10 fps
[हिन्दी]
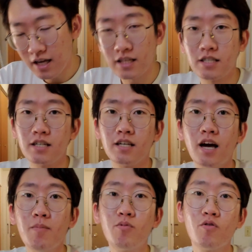क्या चाह
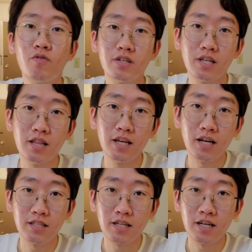क्या प्रोफेशन
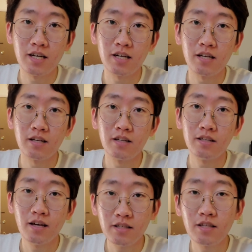लेना चाह रहे हैं
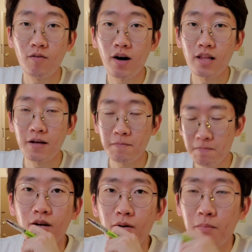यही सवाल है
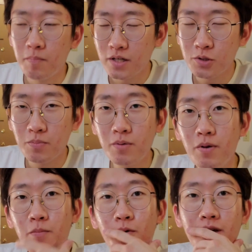बचपन में
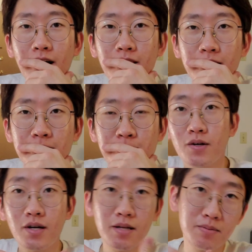हमको याद है
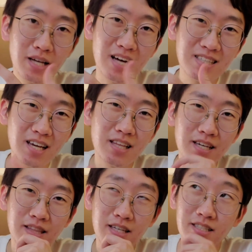करीब सात साल
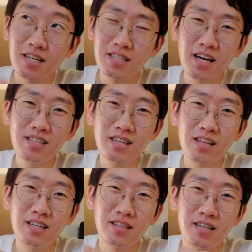के थे छः सात साल
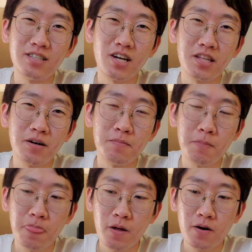के थे शायद हम
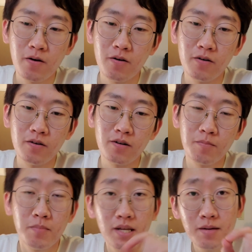और
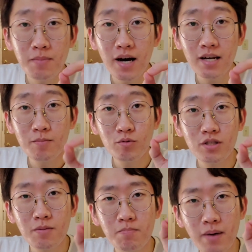मेरी माँ ने
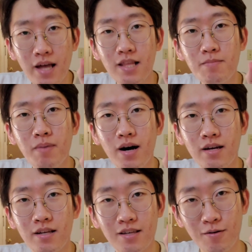मुझसे पहली
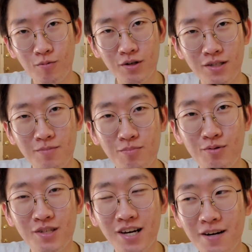बार ये क्वेश्चन
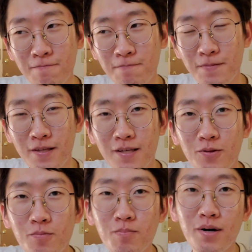पूछा कि
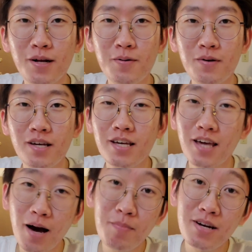तुम बड़े होके
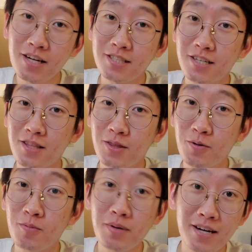क्या बनना चाहते
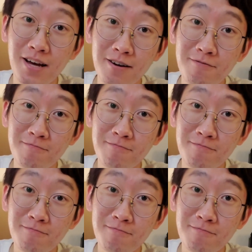हो बेटा